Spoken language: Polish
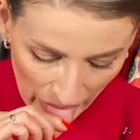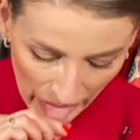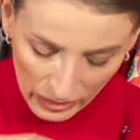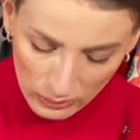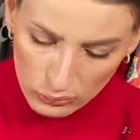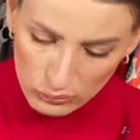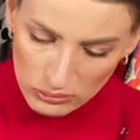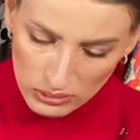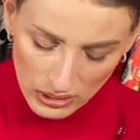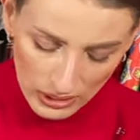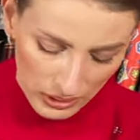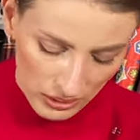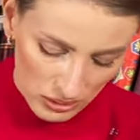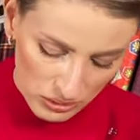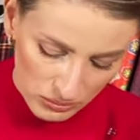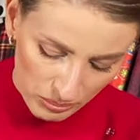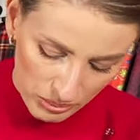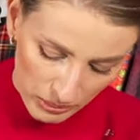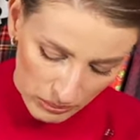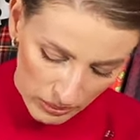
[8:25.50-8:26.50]
Kurde,
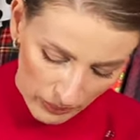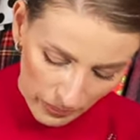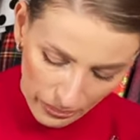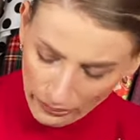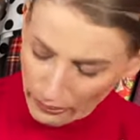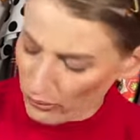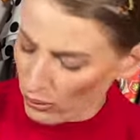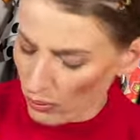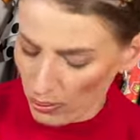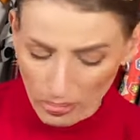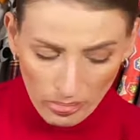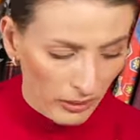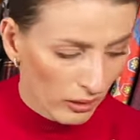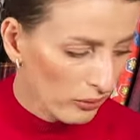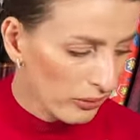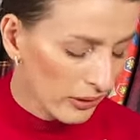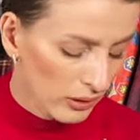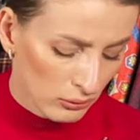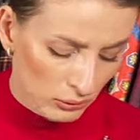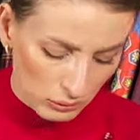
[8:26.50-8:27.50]
jakieś pyły. Po! Od
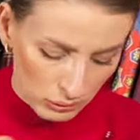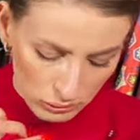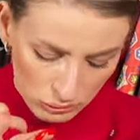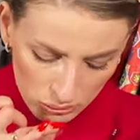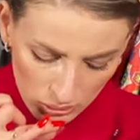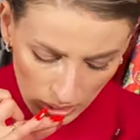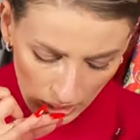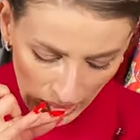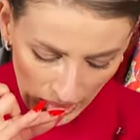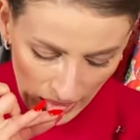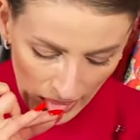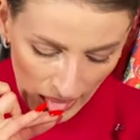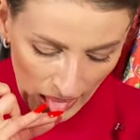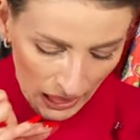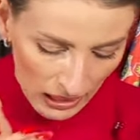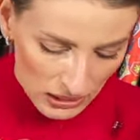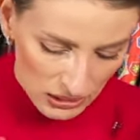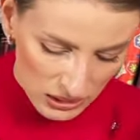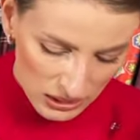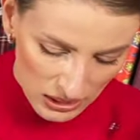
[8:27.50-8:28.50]
tego kożucha
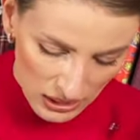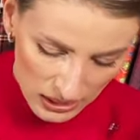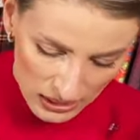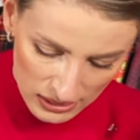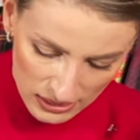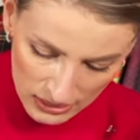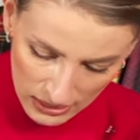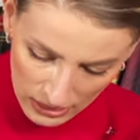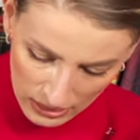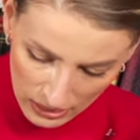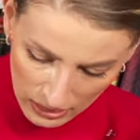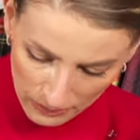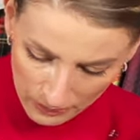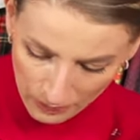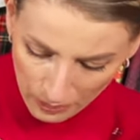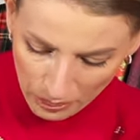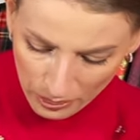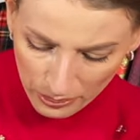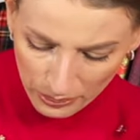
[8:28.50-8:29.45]
się zaraz najem